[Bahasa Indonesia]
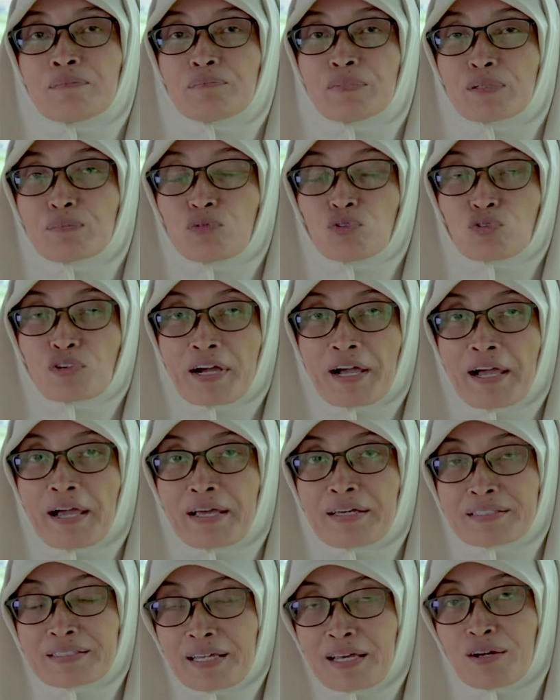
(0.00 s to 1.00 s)
berbuka
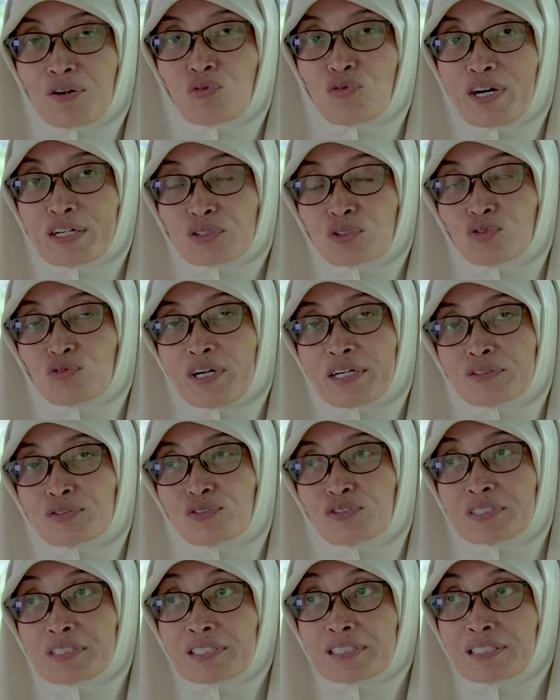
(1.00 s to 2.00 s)
ada
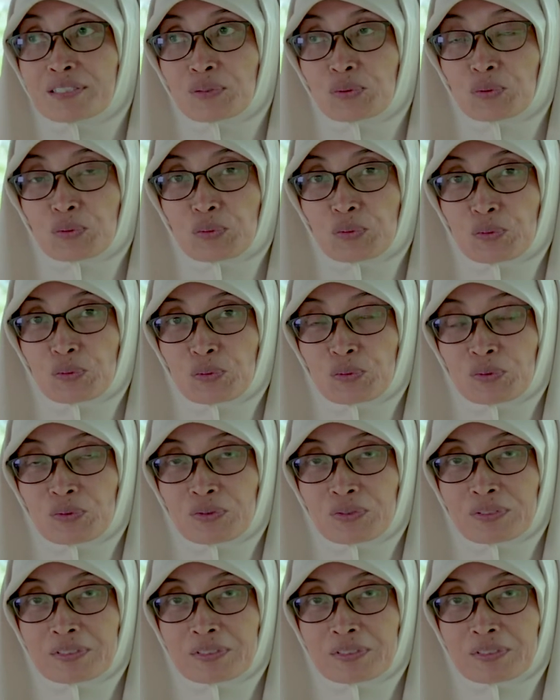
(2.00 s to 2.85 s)
waktu-waktu tertentu